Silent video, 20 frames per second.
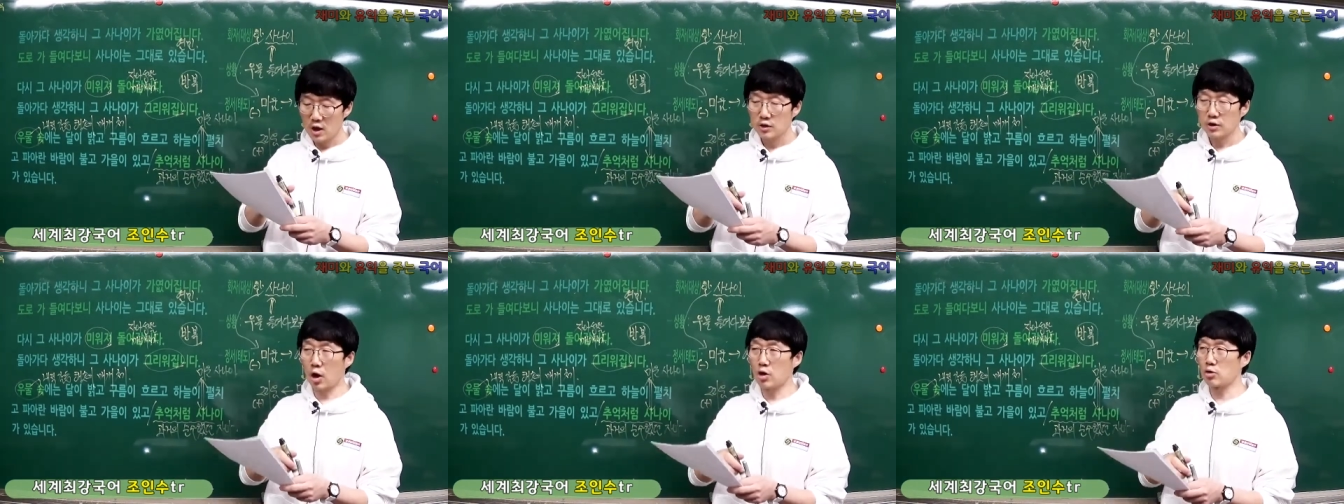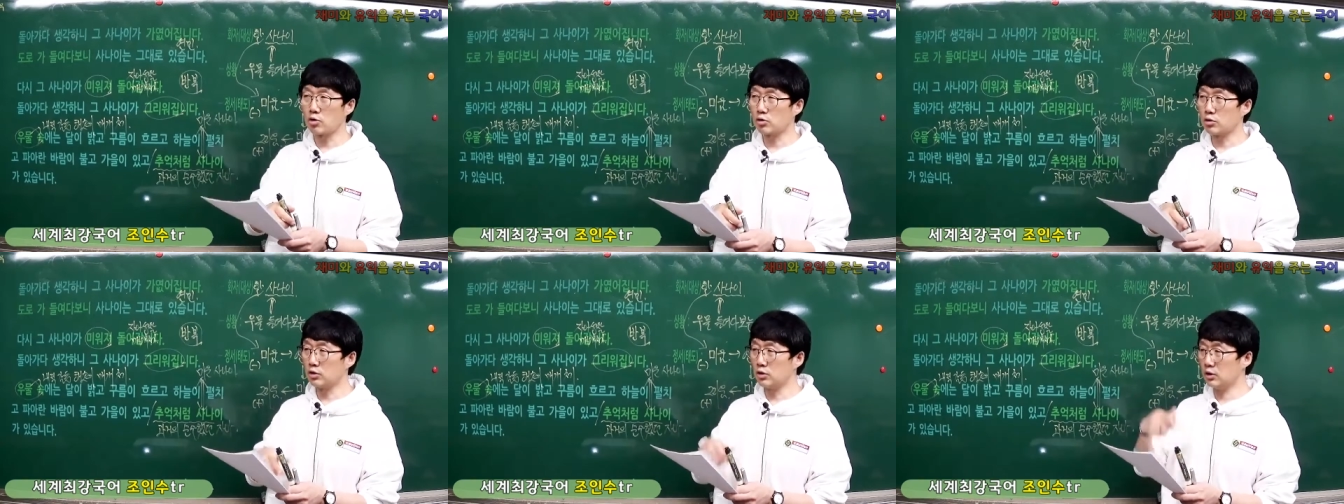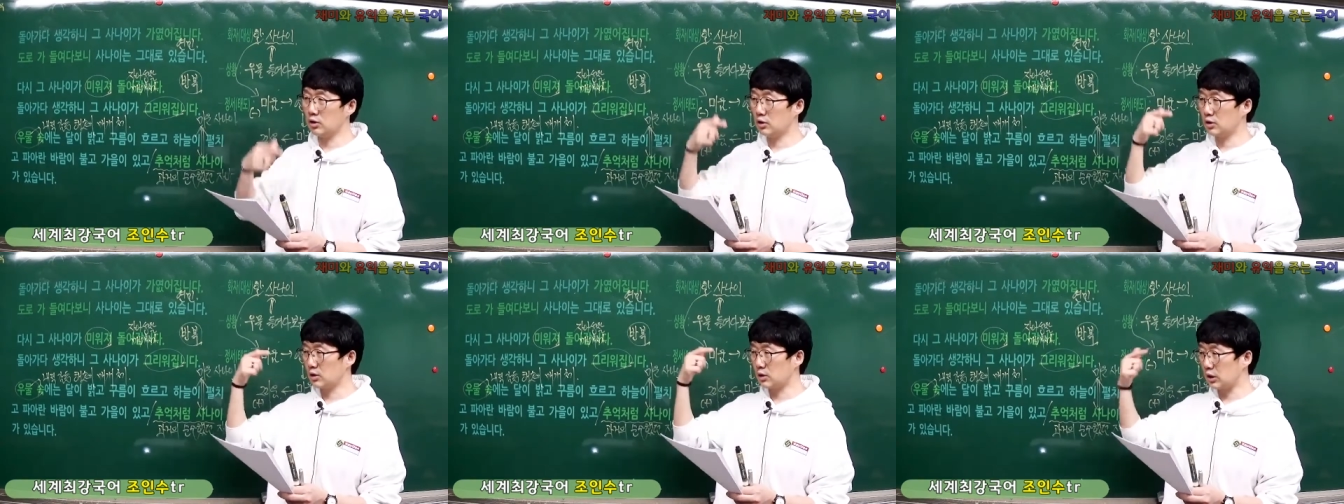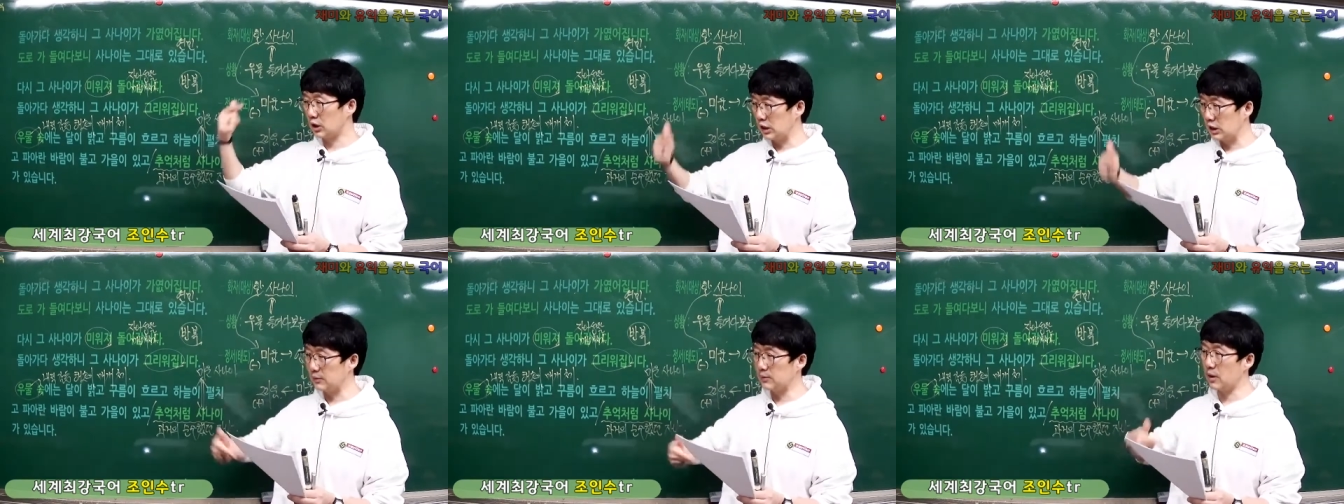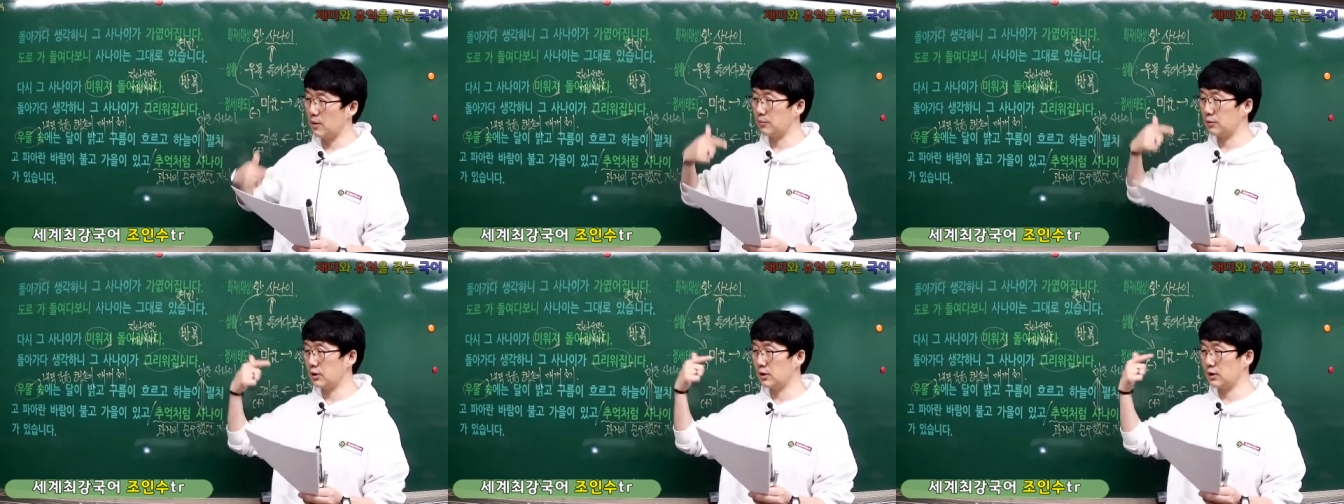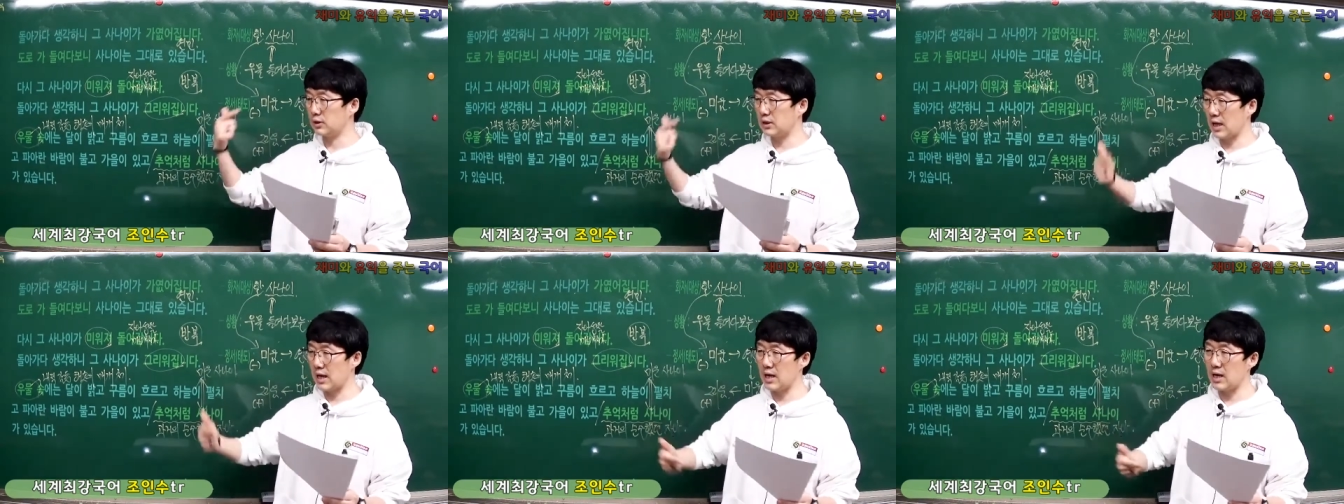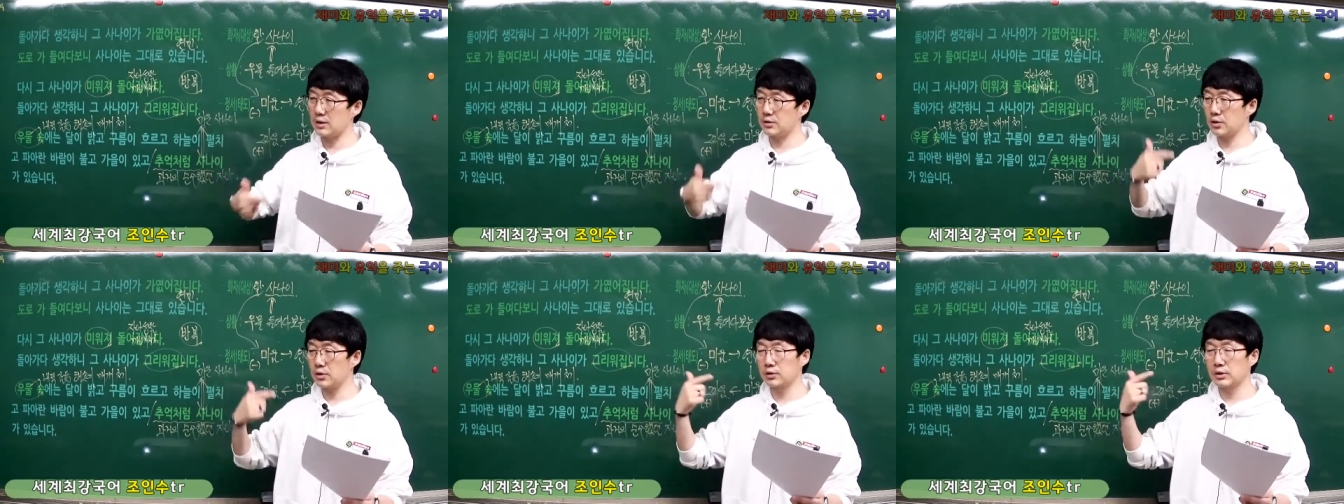결국은 끊임없는
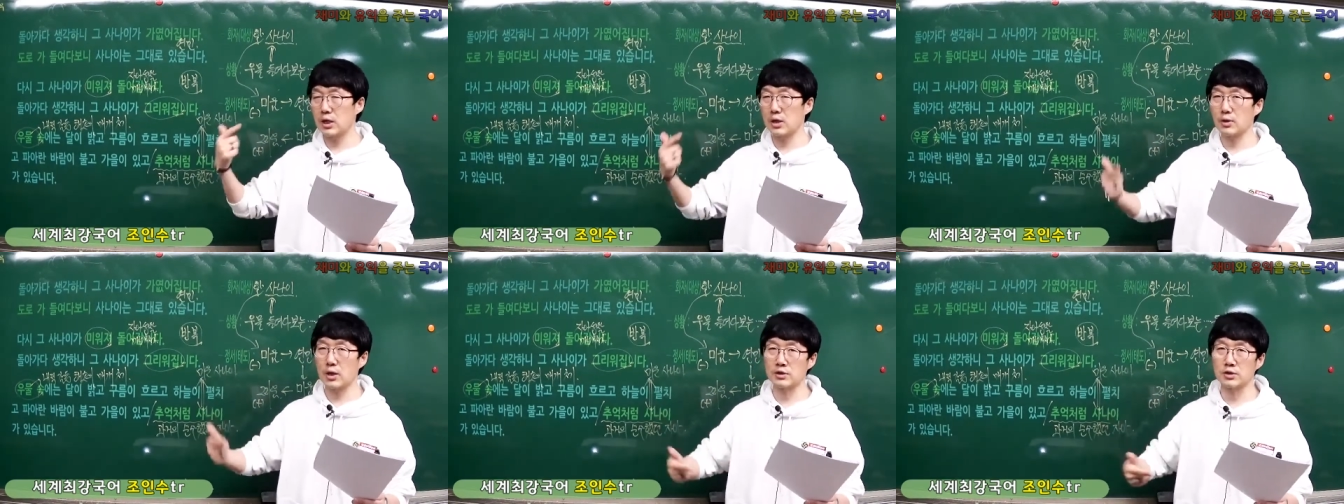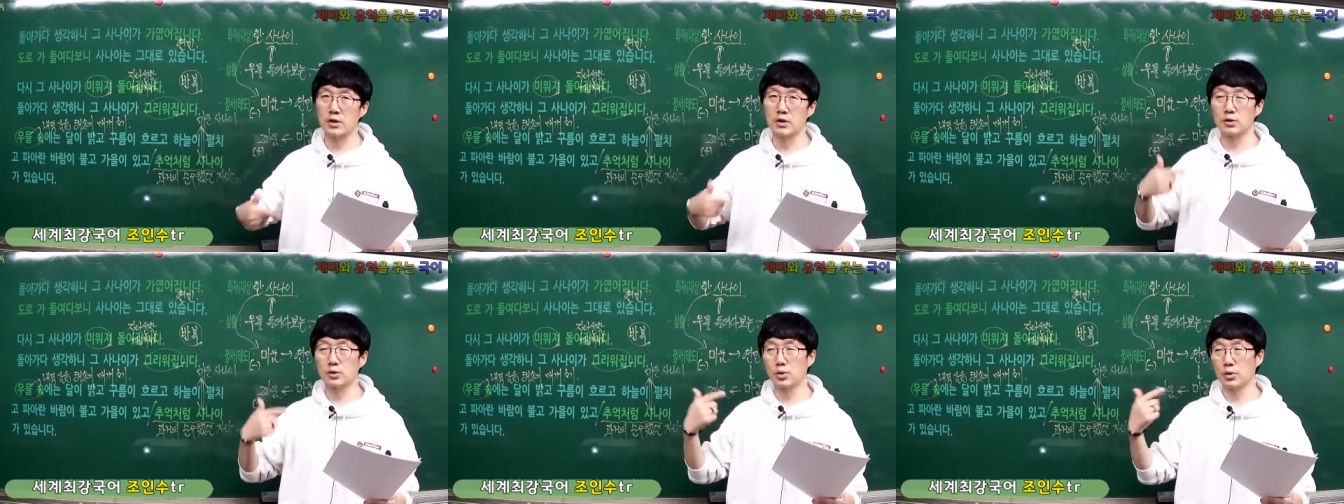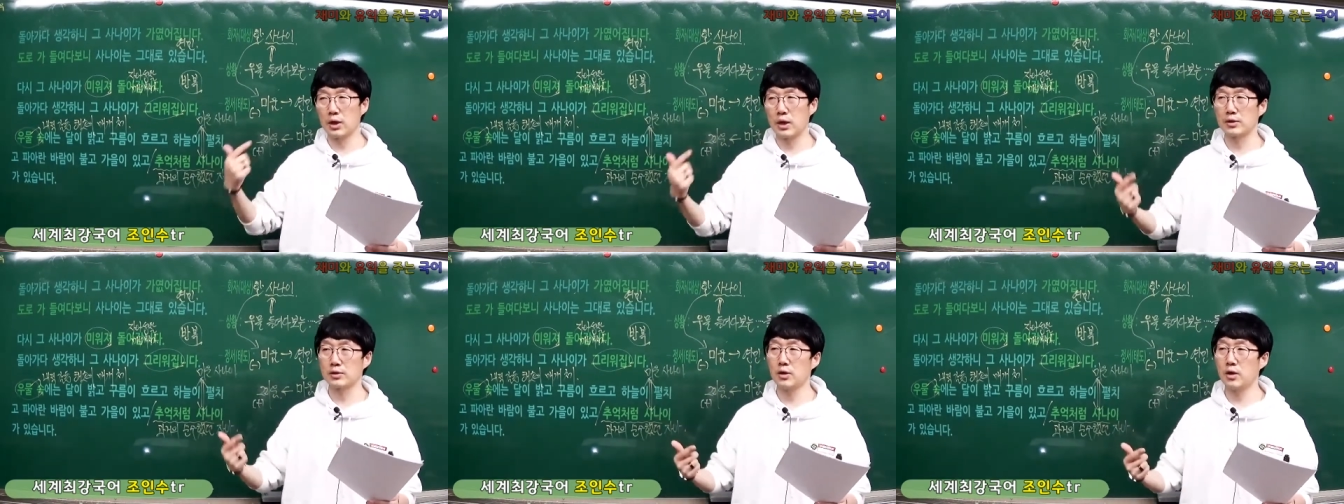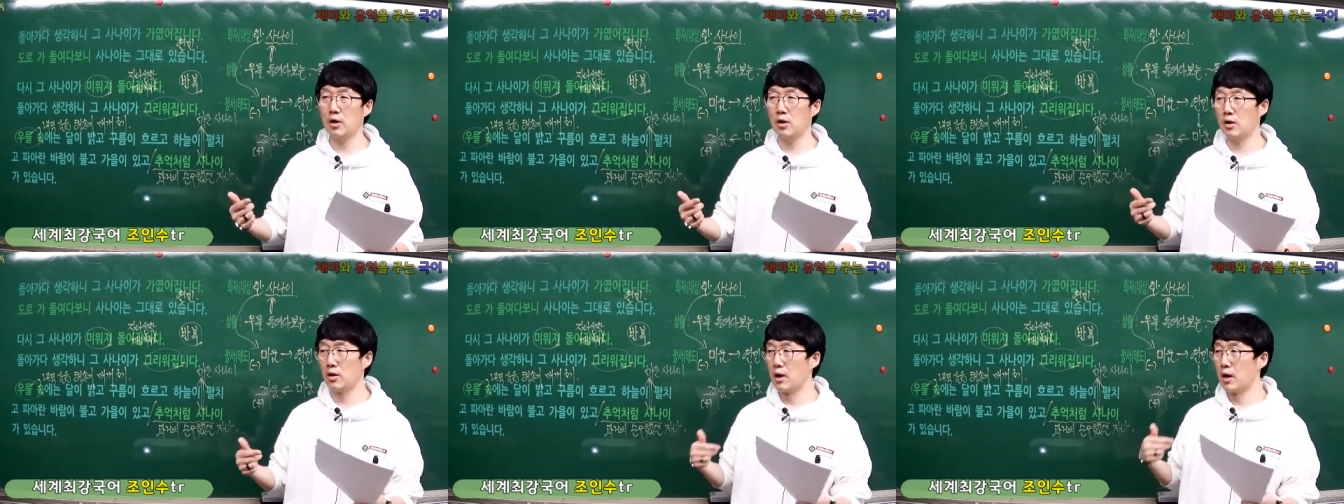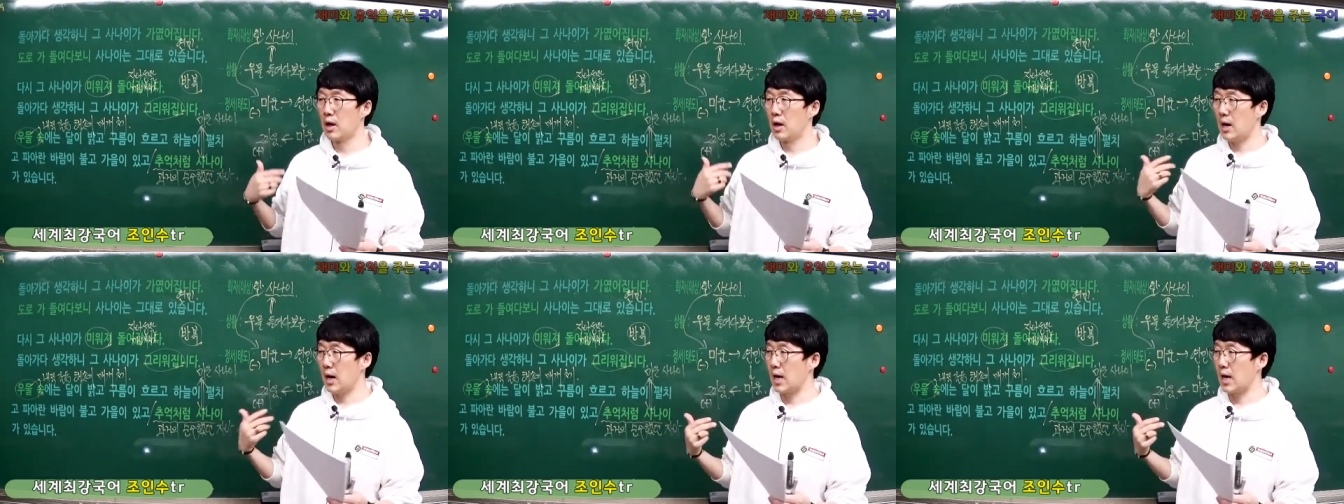자아 성찰 과정을 통해서